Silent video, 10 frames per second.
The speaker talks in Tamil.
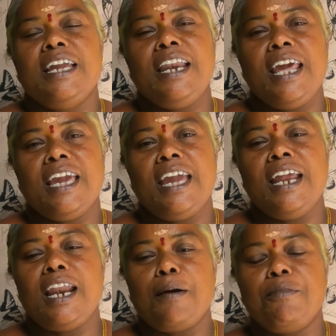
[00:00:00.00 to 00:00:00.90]
இன்றைக்கி
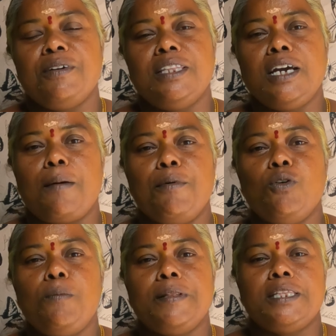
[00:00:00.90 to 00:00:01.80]
நாம் வந்து
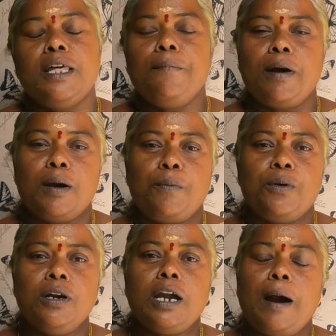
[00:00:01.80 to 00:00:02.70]
கம்மங்கூழ் பற்றி தான் பார்க்க
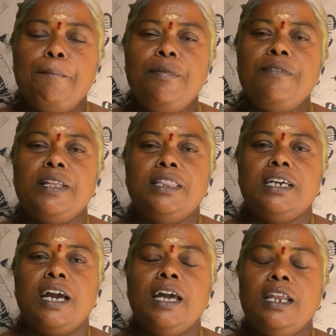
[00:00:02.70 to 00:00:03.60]
போகிறோம் கம்பு வந்துங்க